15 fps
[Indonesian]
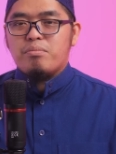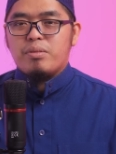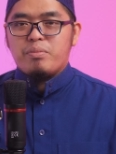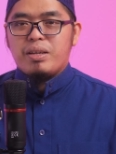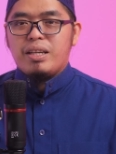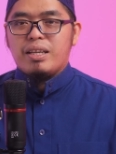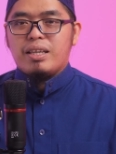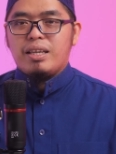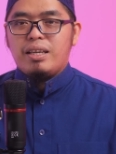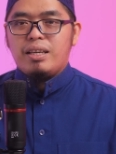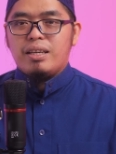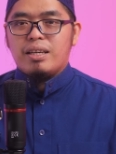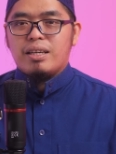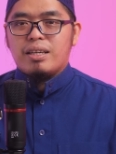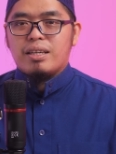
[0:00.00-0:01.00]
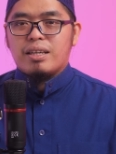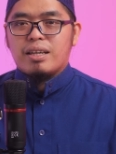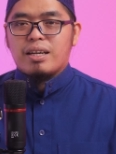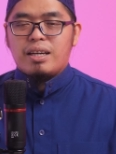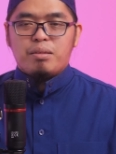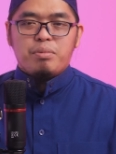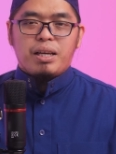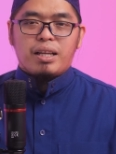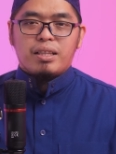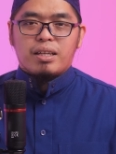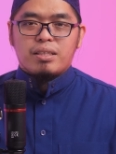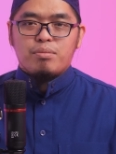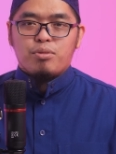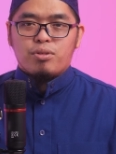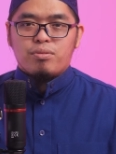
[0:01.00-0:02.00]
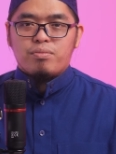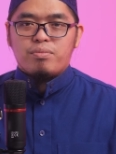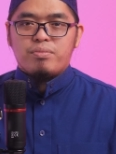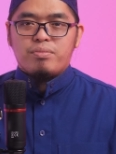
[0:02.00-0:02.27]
memiliki kelebihan tersebut.